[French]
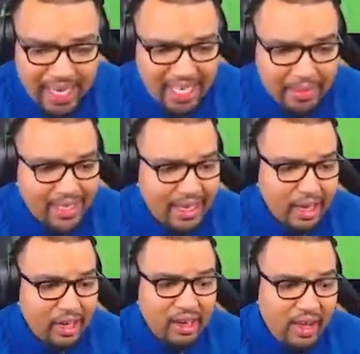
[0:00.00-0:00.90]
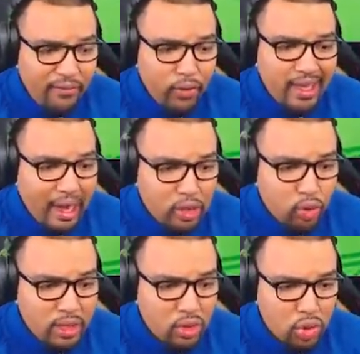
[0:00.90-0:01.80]
jamais assez. Il faut être
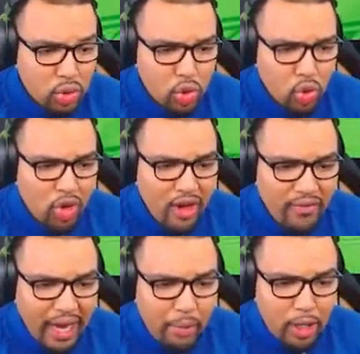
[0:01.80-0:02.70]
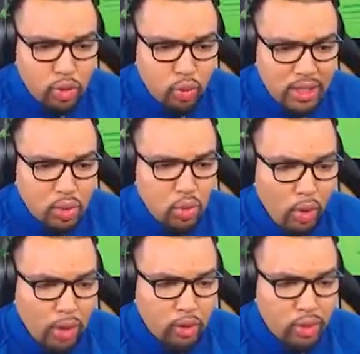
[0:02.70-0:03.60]
altruiste dans ce jeu. Vraiment altruiste, soyons
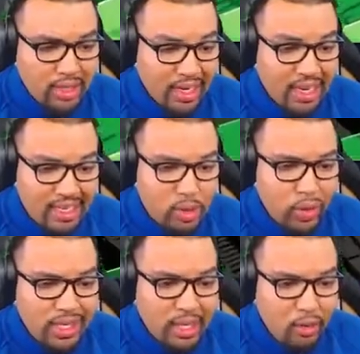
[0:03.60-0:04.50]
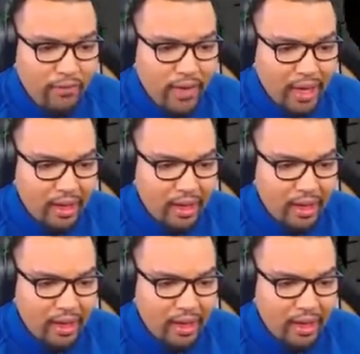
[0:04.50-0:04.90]
altruistes. C'est ce qu'on essaye de faire. Hein.